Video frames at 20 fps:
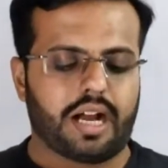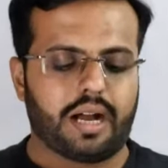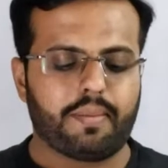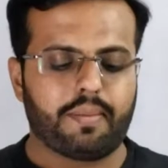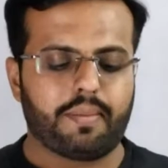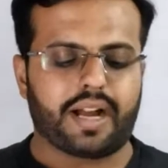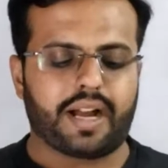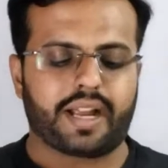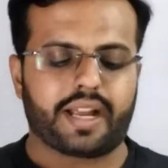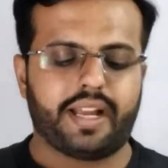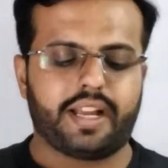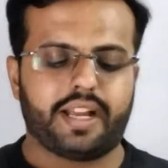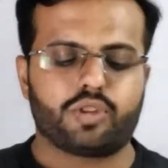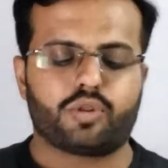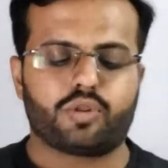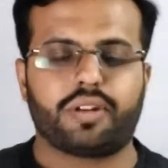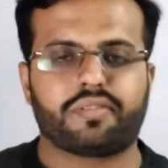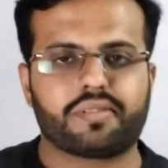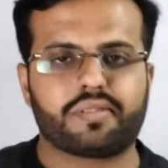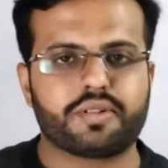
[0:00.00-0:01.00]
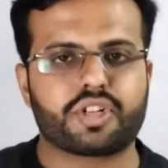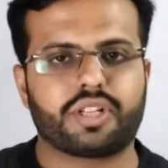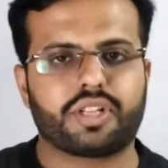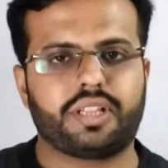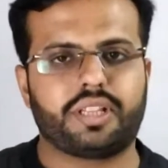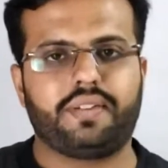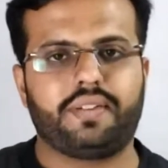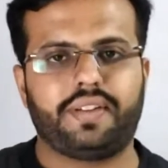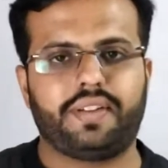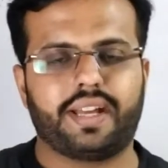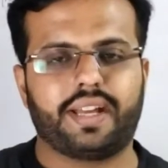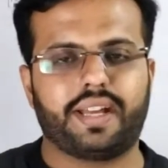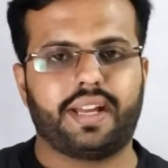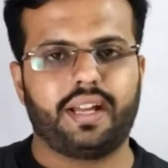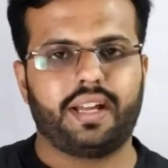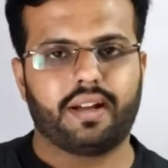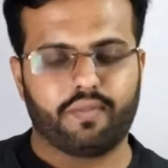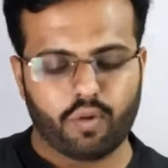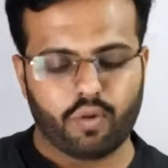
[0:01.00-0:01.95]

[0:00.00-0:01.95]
अब आगे जो इन्फॉर्मेशन दी हुई है